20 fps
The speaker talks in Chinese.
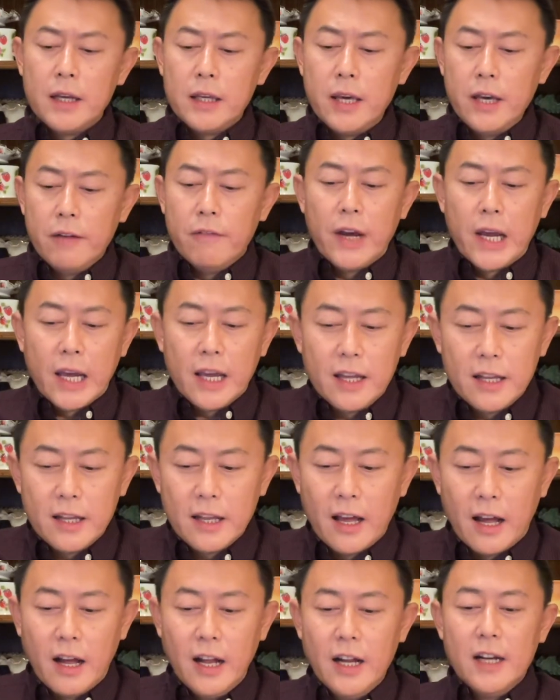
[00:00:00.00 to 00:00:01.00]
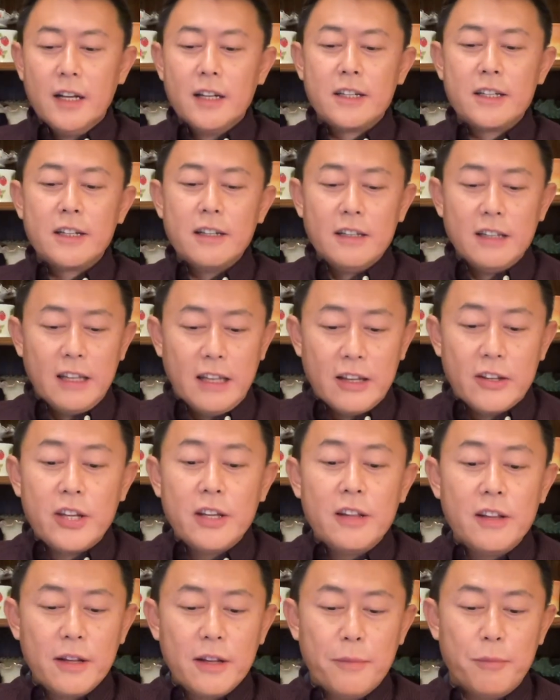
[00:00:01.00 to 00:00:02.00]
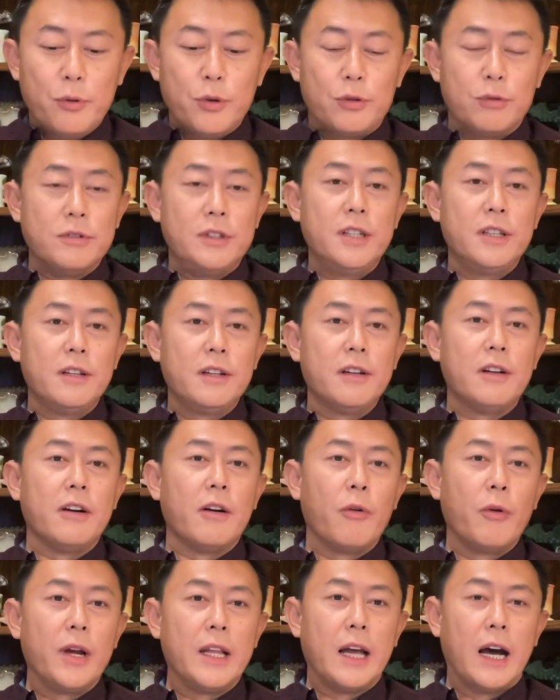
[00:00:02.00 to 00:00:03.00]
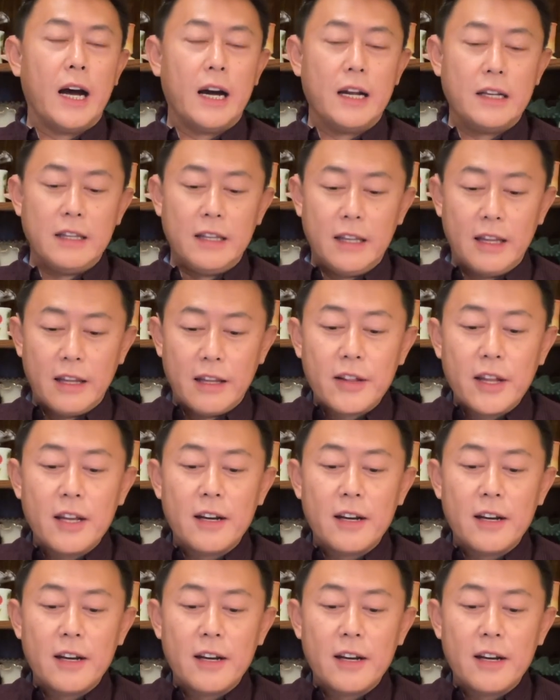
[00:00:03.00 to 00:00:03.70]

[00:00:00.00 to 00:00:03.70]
因为呢，是你亲自部署、亲自指挥的啊，你在